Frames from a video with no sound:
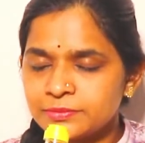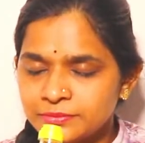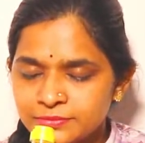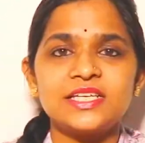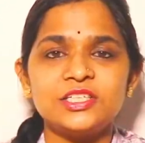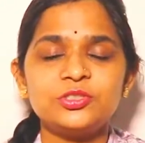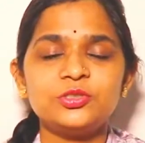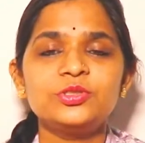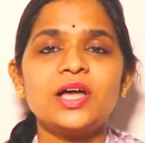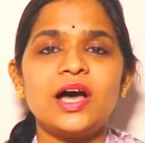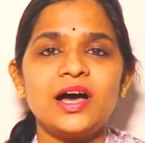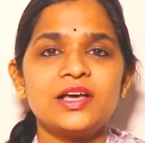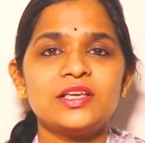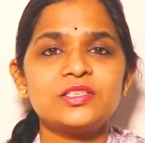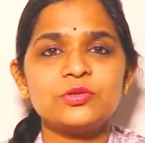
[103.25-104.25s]
इसकी जो
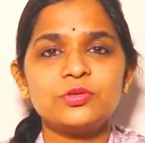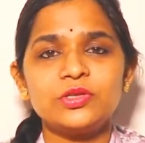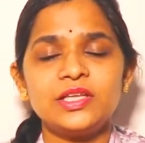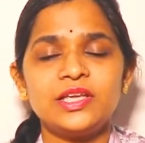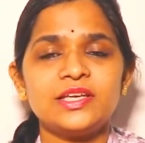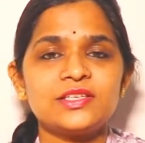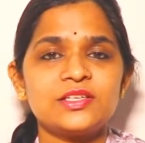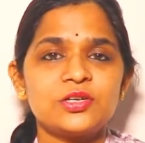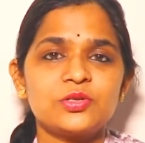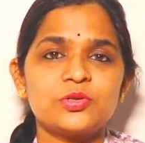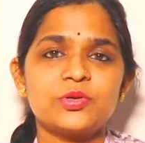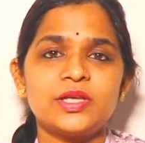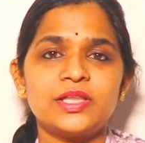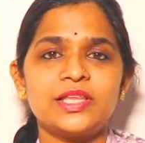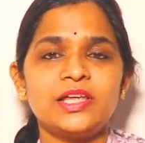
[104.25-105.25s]
धांस होती है
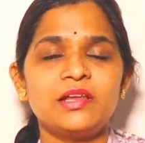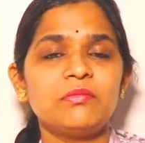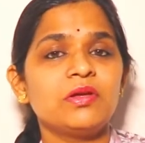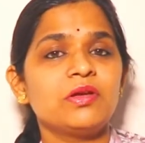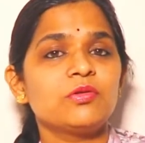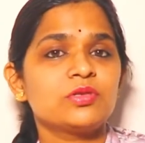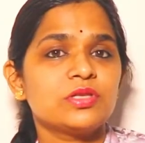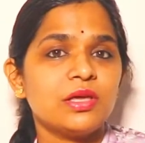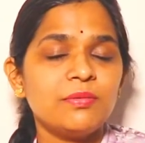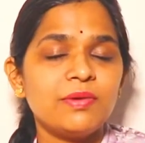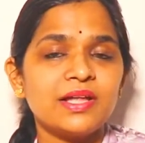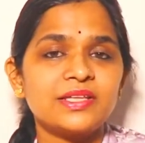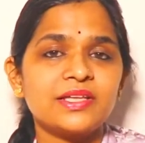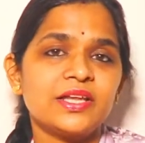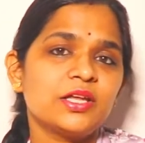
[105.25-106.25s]
सरसों के तेल में उसकी
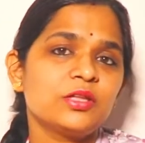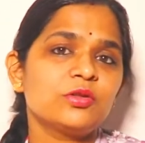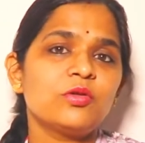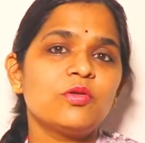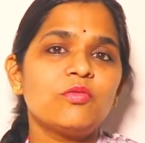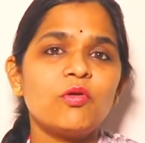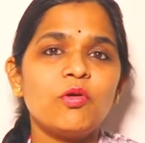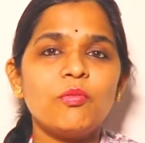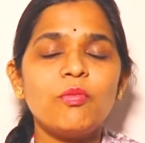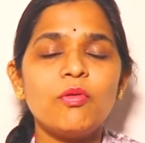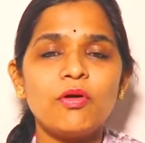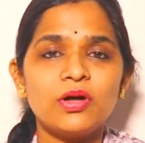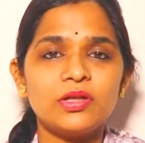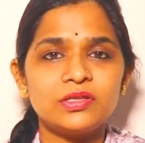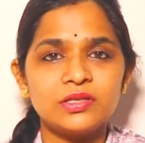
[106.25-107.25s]
बात करें तो वो
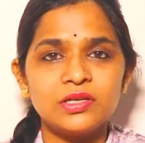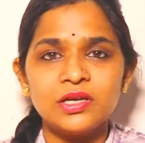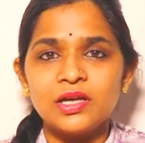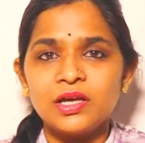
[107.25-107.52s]
बहुत